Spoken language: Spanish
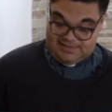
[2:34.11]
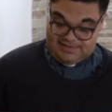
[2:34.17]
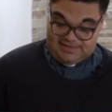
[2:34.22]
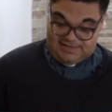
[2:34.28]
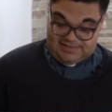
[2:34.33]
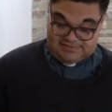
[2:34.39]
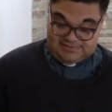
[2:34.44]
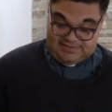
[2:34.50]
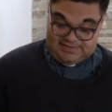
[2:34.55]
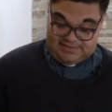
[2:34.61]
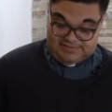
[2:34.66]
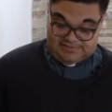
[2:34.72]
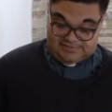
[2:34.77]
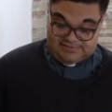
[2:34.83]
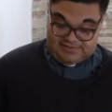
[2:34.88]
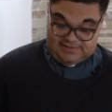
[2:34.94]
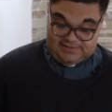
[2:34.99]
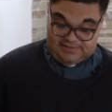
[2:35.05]
Al llegar
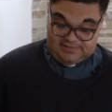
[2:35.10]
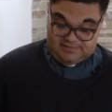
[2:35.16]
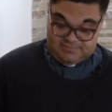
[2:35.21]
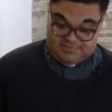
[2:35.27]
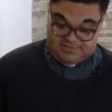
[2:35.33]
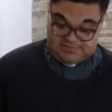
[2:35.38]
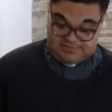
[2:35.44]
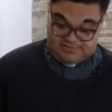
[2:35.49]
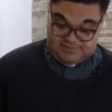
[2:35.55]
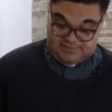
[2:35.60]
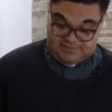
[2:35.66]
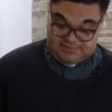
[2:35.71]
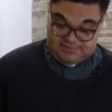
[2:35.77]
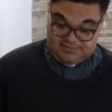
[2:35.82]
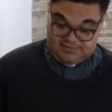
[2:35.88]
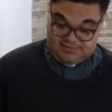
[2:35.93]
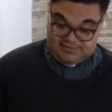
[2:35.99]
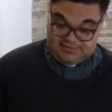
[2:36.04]
cerca de Misia,
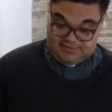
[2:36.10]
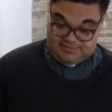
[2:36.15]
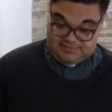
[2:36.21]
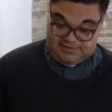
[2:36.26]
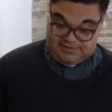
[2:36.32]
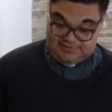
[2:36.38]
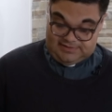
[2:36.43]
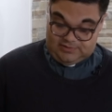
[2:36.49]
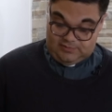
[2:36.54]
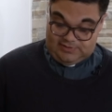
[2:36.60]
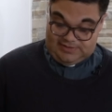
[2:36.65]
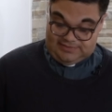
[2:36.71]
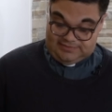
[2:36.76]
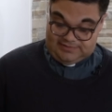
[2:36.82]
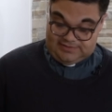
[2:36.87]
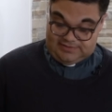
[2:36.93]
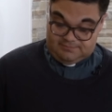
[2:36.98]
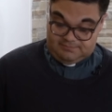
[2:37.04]
intentaron
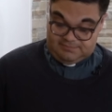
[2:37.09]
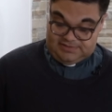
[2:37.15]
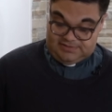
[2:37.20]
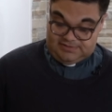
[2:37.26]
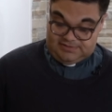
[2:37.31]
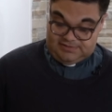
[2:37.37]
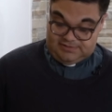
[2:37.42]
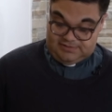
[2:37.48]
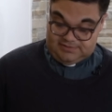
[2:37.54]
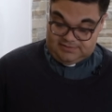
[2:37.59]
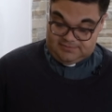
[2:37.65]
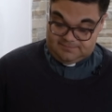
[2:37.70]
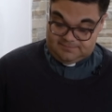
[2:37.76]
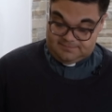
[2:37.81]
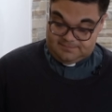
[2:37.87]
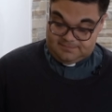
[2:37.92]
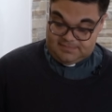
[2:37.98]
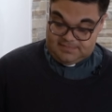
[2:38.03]
entrar en Bitinia,
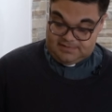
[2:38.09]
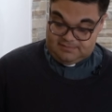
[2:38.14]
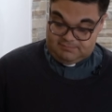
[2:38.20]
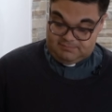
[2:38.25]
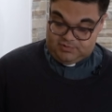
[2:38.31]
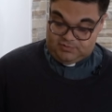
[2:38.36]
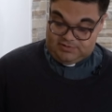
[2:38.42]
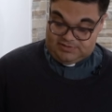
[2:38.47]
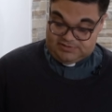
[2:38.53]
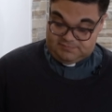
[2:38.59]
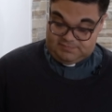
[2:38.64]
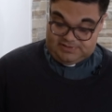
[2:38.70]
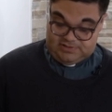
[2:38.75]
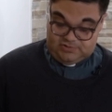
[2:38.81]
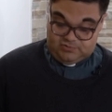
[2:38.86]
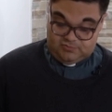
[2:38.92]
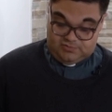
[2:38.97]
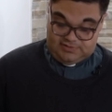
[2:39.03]
pero el
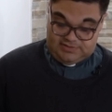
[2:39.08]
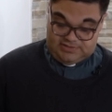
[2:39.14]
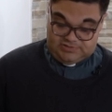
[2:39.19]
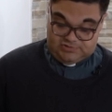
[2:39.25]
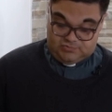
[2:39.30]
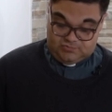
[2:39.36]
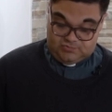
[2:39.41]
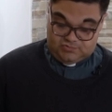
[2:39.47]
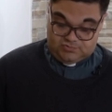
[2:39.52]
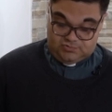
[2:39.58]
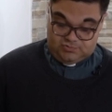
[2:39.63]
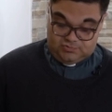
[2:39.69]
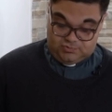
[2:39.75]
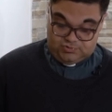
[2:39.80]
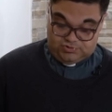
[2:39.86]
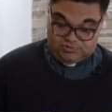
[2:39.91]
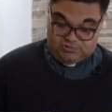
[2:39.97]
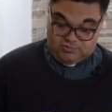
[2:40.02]
Espíritu de Jesús
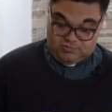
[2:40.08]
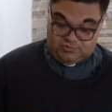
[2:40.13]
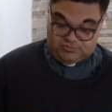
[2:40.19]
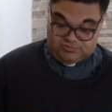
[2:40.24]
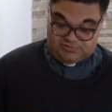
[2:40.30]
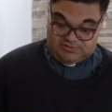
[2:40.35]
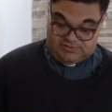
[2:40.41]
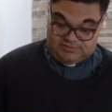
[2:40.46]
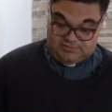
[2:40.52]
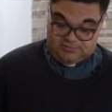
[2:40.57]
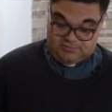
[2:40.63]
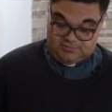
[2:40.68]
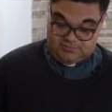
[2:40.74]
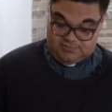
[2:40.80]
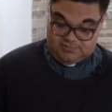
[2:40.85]
no se lo consintió.